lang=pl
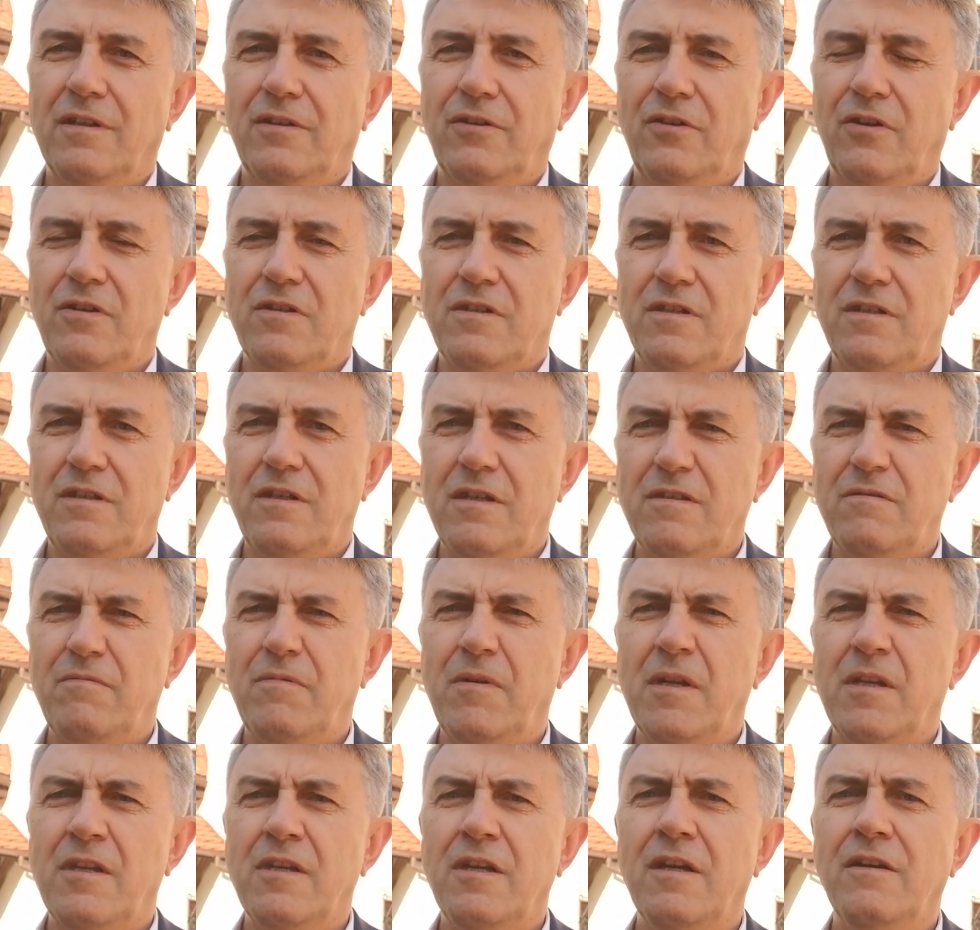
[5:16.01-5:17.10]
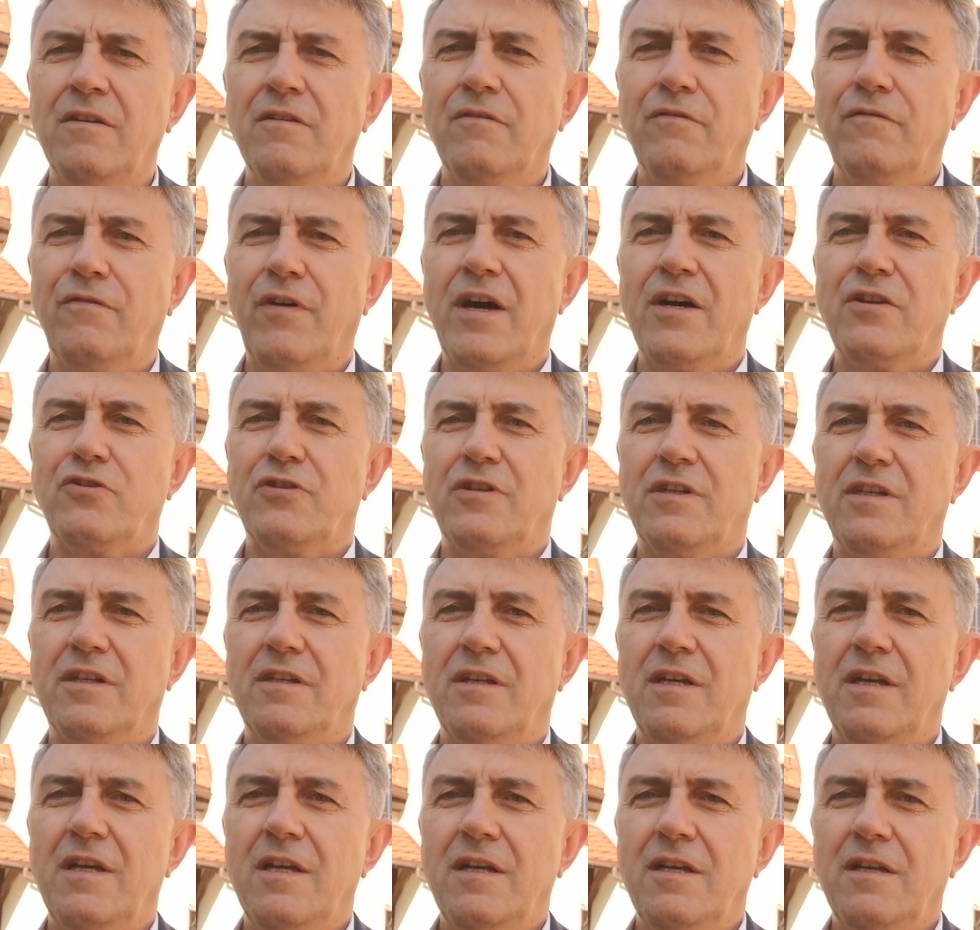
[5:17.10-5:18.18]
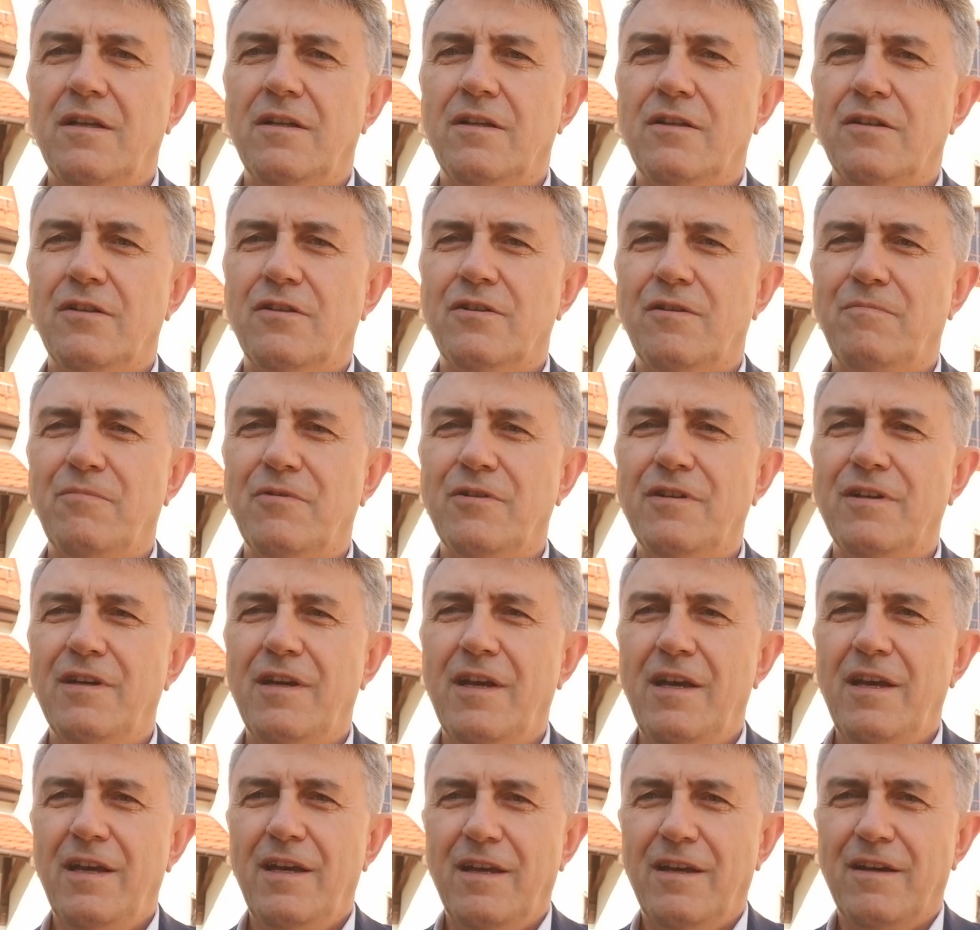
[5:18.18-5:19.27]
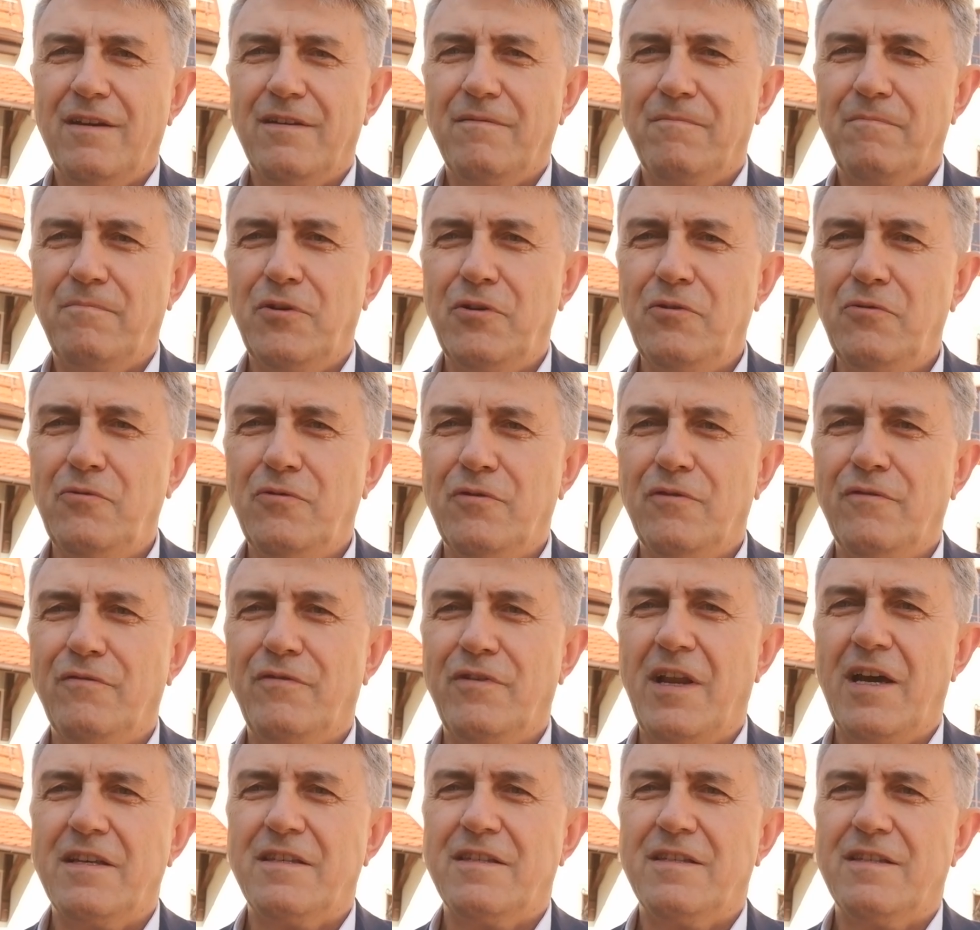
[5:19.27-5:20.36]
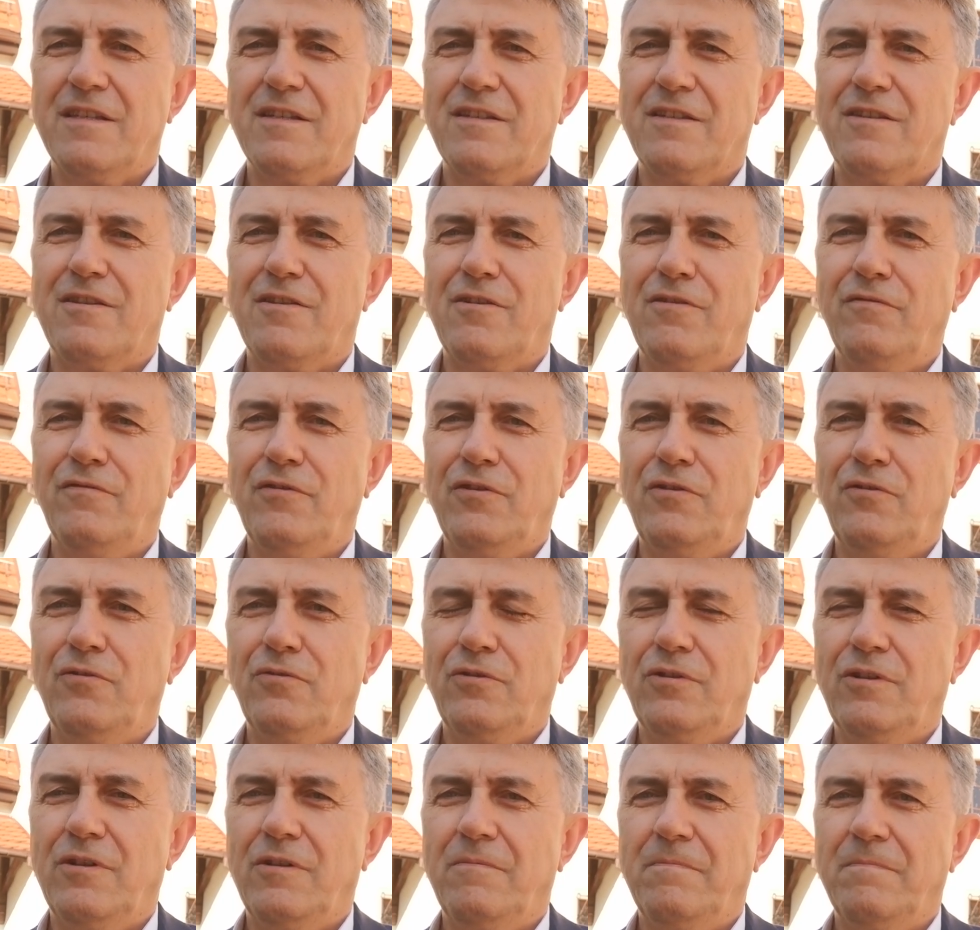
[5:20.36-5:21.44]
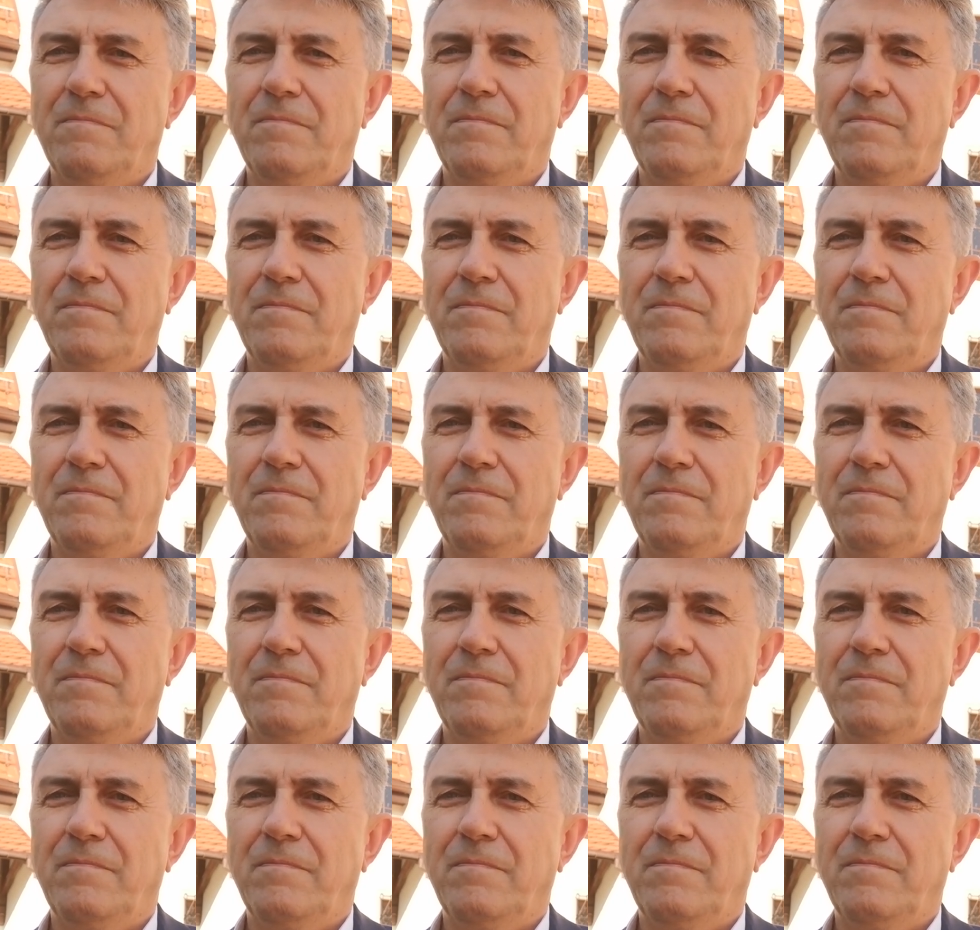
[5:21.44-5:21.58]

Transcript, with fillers: To jest niezmiernie ważne, żeby był w nas zdrowy duch,